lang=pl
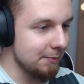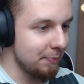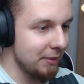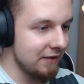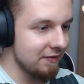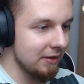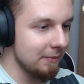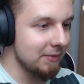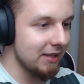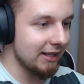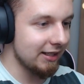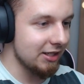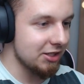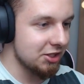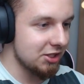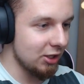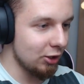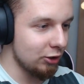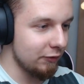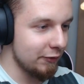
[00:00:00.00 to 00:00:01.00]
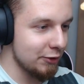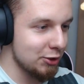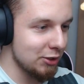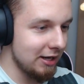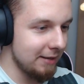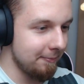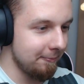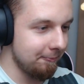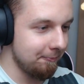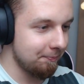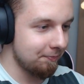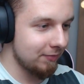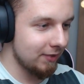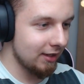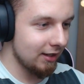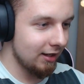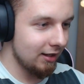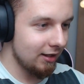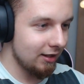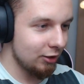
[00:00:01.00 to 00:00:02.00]
Powiem wam tak, jeszcze otworzyłem...
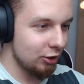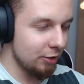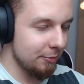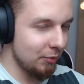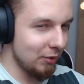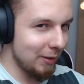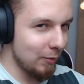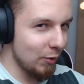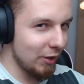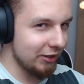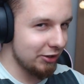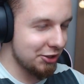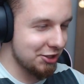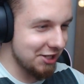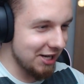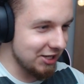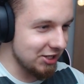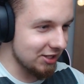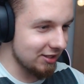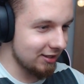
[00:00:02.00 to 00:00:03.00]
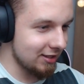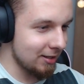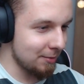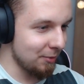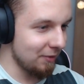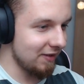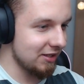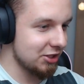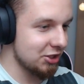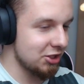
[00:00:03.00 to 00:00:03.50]
To była moja trzecia ta darmowa